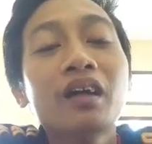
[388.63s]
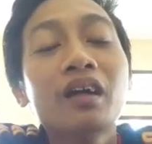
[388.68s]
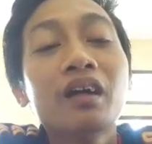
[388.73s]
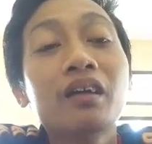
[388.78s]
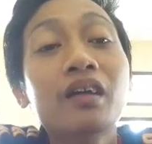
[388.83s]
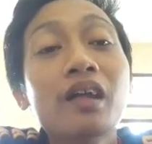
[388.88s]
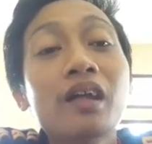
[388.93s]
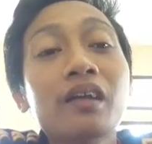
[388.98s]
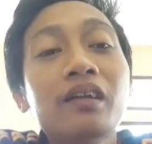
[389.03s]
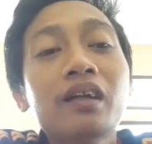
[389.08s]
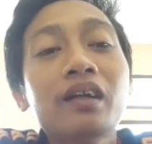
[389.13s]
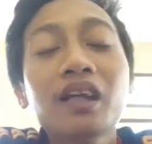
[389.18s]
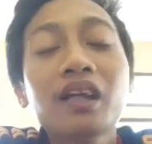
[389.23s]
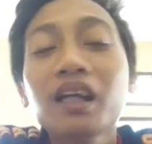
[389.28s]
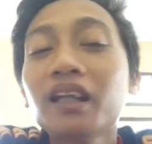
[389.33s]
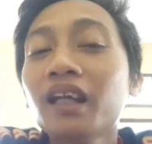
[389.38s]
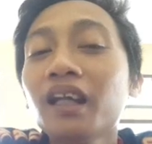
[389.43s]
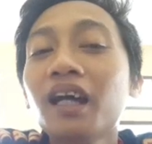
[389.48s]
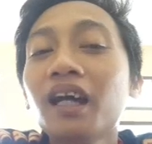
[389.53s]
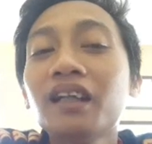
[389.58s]
dan
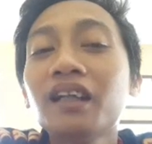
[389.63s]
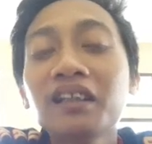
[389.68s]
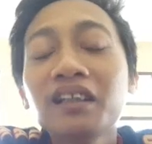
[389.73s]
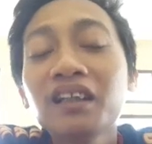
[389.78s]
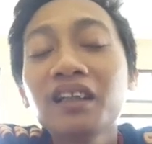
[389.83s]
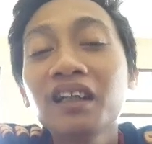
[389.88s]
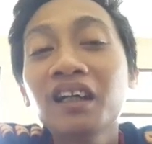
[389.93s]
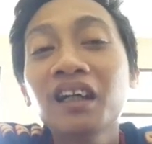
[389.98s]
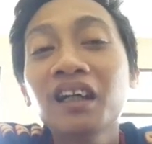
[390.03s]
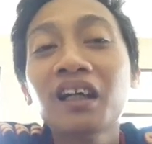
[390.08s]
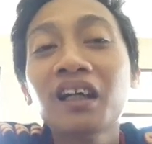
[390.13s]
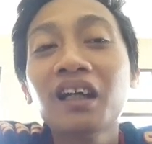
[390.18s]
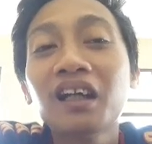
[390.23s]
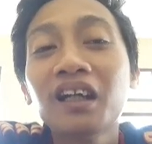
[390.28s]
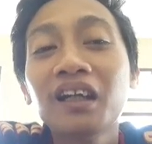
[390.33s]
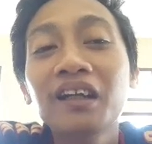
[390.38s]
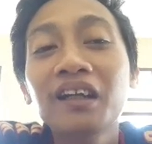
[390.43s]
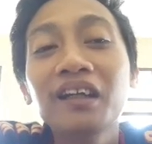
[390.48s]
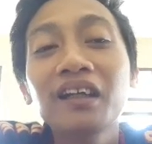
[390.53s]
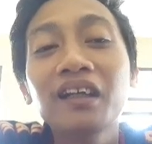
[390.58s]
ternyata hasilnya
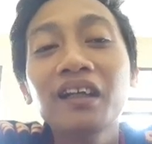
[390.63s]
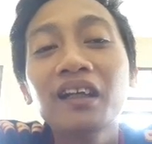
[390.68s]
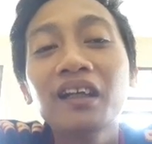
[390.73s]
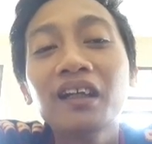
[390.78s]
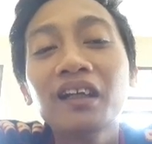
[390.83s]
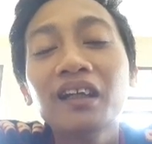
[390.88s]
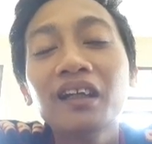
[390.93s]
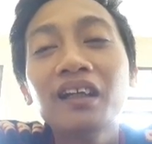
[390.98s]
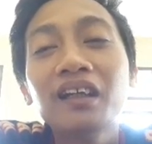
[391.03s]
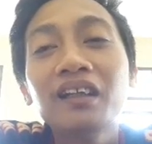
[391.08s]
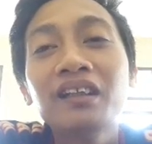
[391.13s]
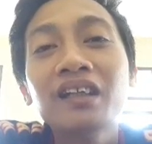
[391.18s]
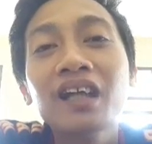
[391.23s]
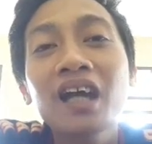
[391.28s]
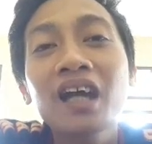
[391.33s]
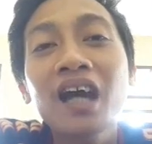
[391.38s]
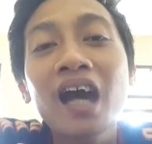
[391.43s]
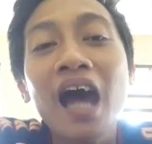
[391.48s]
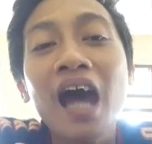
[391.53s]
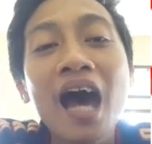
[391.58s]

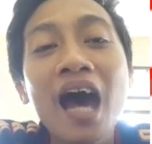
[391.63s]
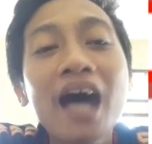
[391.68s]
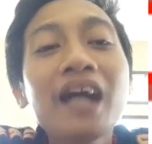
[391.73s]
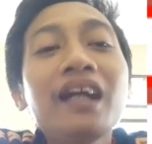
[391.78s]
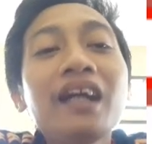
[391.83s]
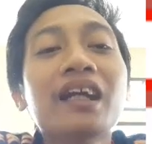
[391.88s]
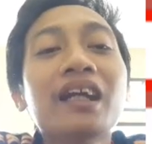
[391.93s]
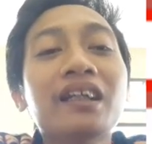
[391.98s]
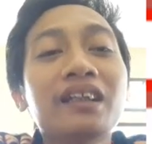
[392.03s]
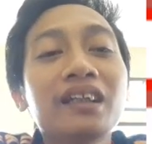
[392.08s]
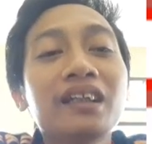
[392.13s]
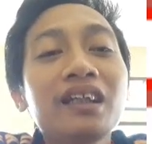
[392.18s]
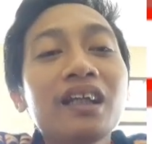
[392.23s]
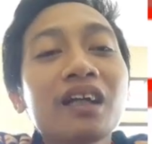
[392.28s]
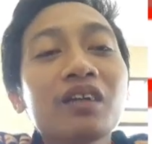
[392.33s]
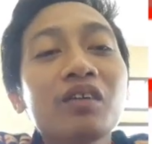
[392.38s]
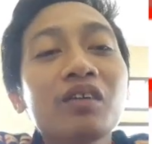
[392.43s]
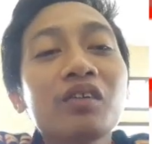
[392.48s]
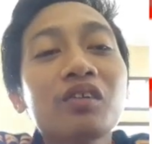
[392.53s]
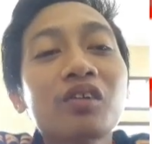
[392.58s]
ya ada sih
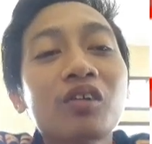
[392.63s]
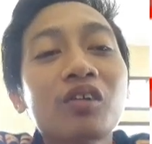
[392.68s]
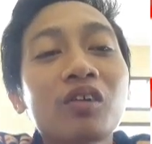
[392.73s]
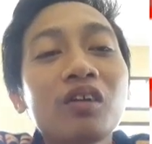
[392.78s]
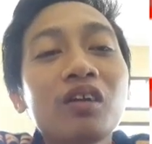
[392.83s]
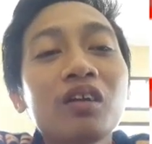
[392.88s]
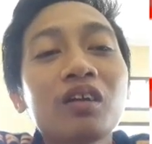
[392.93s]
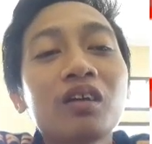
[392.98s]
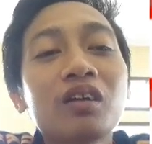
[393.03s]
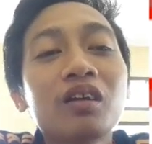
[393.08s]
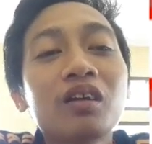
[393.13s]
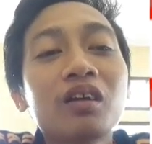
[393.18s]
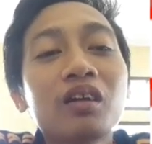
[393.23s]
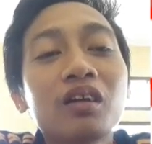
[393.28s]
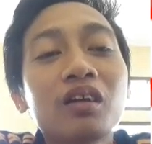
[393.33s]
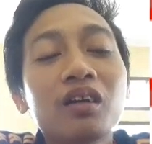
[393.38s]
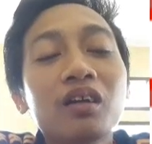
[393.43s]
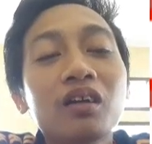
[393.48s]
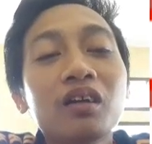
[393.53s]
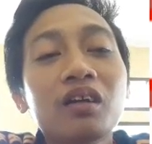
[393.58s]
yang nonton
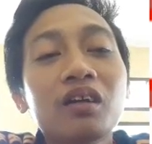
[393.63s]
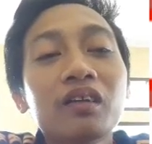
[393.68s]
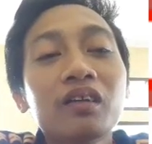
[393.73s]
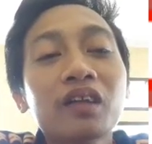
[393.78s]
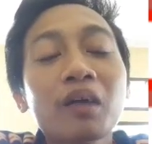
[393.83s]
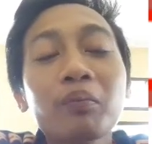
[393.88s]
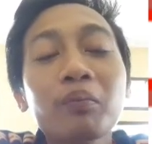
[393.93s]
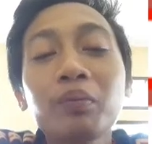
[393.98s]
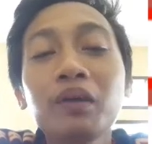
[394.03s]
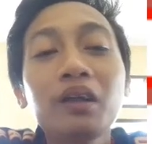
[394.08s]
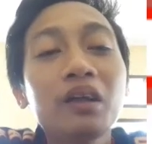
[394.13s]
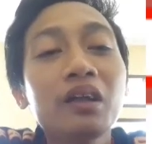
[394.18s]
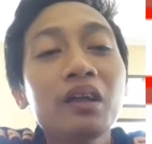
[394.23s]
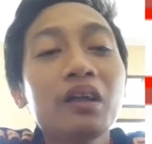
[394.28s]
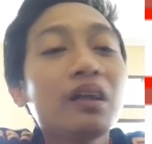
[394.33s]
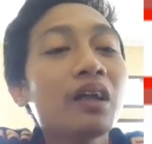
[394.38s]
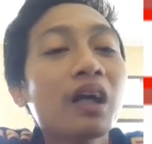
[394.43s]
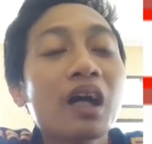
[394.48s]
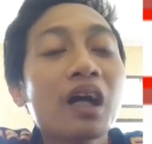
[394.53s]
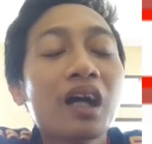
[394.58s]
tapi
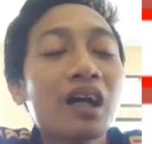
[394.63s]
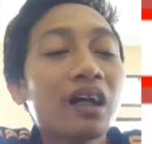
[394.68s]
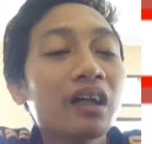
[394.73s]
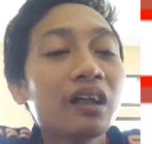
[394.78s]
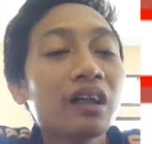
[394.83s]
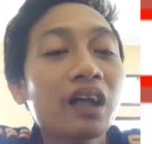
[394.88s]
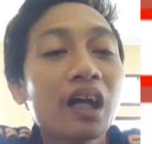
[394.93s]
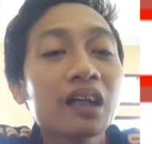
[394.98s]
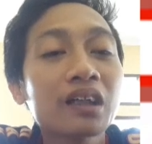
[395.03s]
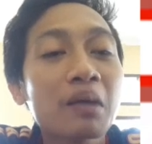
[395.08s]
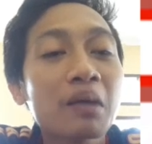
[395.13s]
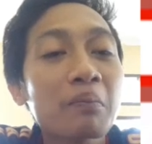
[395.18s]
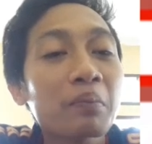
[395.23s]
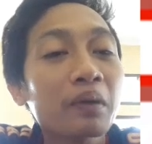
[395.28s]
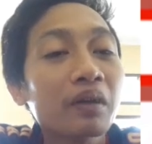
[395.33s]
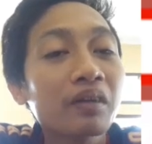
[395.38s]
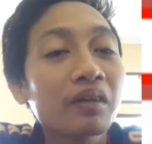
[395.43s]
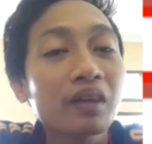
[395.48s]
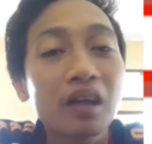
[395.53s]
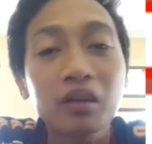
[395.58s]
nggak nggak
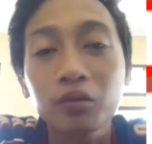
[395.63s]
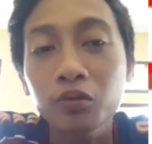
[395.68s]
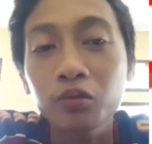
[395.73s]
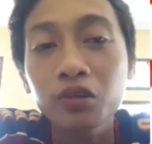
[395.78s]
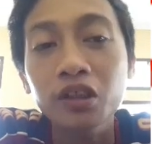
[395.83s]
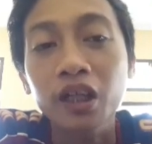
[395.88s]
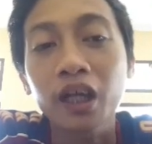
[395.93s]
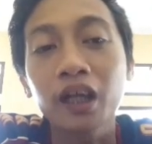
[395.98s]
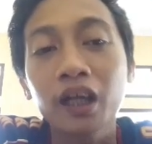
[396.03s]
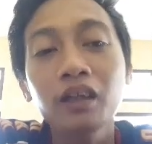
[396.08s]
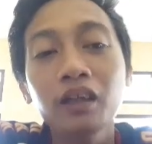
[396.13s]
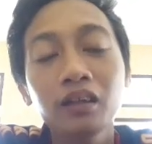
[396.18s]
sampai seratusan